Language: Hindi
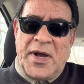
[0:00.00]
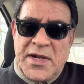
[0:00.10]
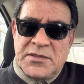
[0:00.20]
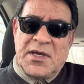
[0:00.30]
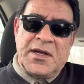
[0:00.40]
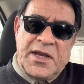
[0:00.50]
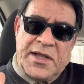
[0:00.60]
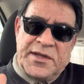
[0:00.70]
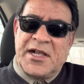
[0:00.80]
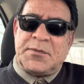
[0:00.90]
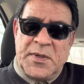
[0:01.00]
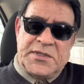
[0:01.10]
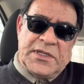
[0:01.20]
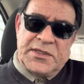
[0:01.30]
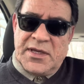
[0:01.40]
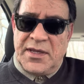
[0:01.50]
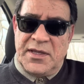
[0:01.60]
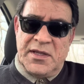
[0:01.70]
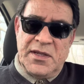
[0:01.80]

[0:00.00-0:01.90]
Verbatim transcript: पाकिस्तान के टैक्स पे चलता है